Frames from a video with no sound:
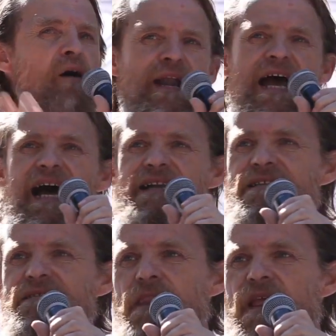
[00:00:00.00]

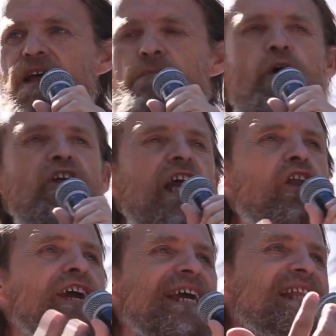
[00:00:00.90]
Hablan porque
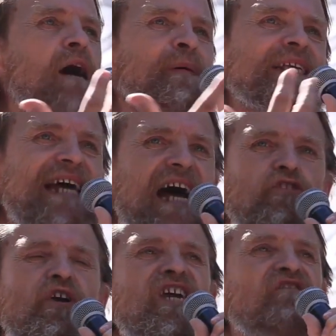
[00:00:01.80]
lo que está
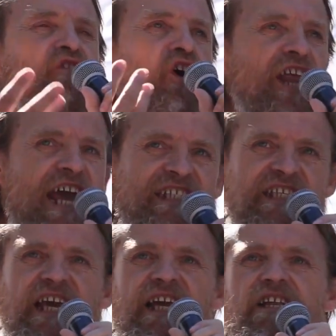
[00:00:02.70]
pasando es que
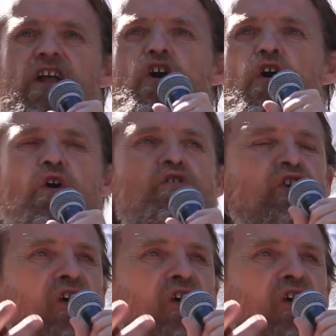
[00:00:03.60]
florece un